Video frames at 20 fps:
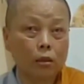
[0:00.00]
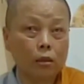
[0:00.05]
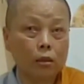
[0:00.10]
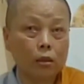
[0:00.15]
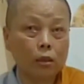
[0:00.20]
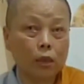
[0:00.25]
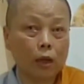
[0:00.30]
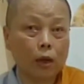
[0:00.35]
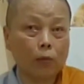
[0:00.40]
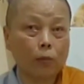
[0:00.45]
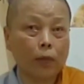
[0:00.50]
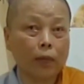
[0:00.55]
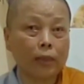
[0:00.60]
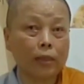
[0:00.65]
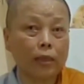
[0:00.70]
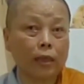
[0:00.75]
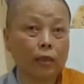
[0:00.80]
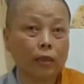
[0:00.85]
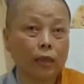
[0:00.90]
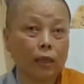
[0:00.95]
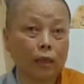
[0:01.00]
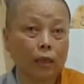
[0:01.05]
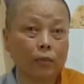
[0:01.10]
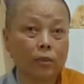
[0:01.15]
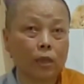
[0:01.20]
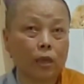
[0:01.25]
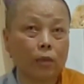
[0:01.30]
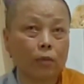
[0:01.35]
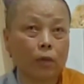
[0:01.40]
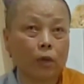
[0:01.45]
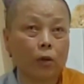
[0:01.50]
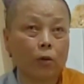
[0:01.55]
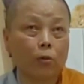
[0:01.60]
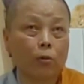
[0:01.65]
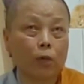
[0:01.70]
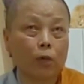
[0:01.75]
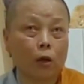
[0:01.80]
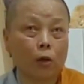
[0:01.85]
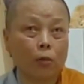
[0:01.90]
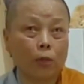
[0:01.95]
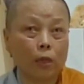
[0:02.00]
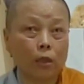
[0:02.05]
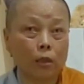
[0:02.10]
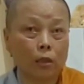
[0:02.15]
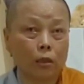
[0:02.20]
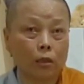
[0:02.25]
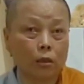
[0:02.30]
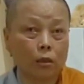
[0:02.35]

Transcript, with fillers: Chứ không ai dẫn dắt làm sao mà cậu biết được.